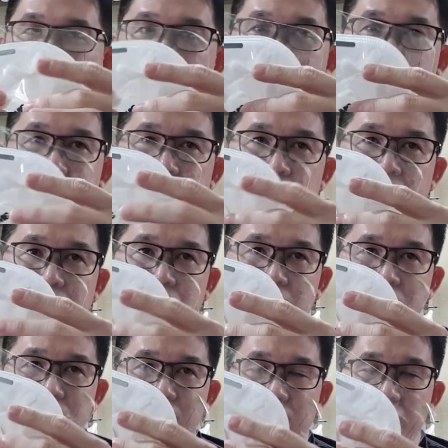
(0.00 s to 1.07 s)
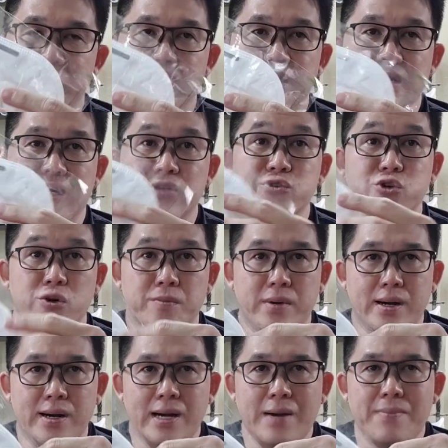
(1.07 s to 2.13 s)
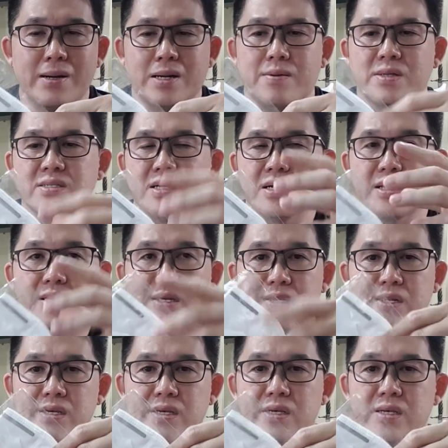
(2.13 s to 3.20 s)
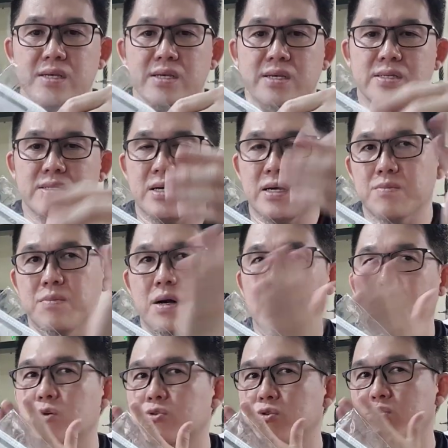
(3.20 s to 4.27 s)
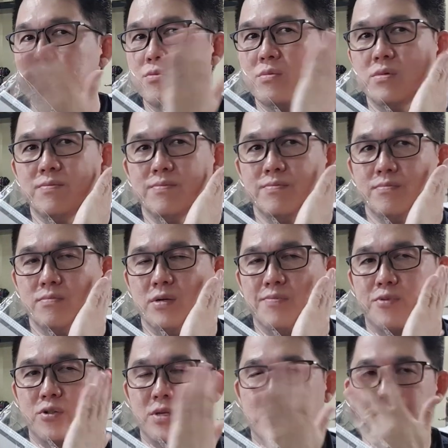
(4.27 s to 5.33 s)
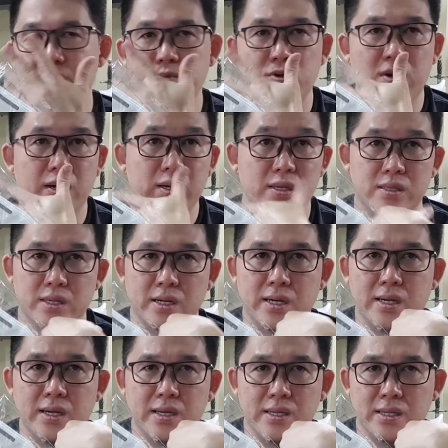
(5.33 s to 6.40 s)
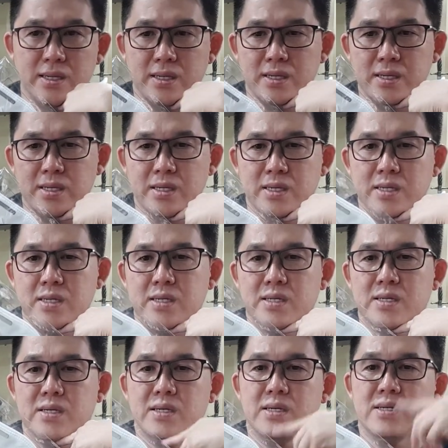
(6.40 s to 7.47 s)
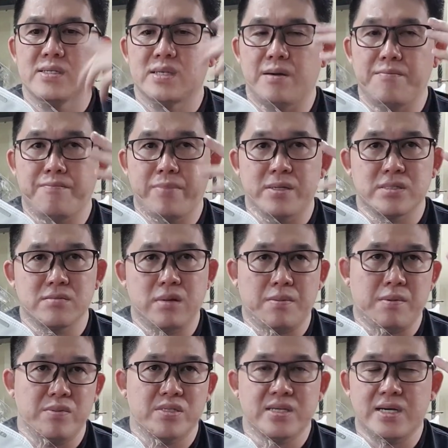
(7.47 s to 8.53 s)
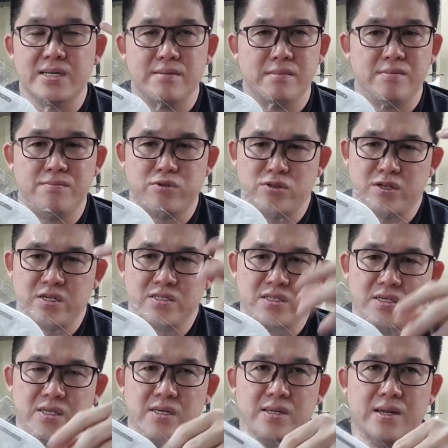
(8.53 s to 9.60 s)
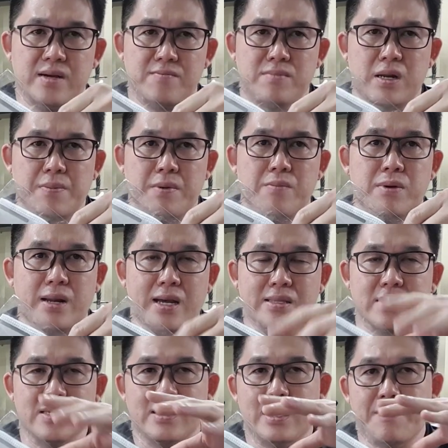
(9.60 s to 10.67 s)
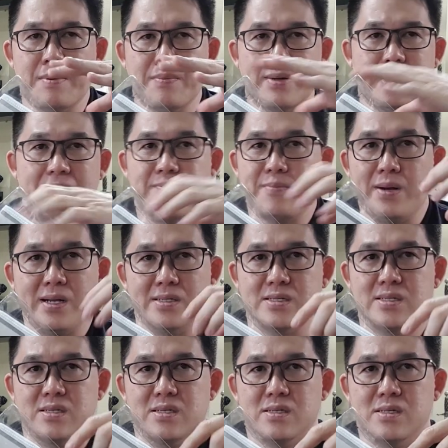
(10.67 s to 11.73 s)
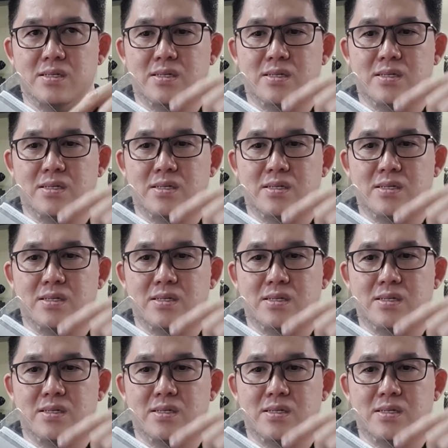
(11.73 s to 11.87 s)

filter di sini. Kita akan coba apakah masker ini sangat bagus untuk mem memproteksi muka kita. Sampai seberapa besar dia memproteksi dan berapa berat kita dapat bernapas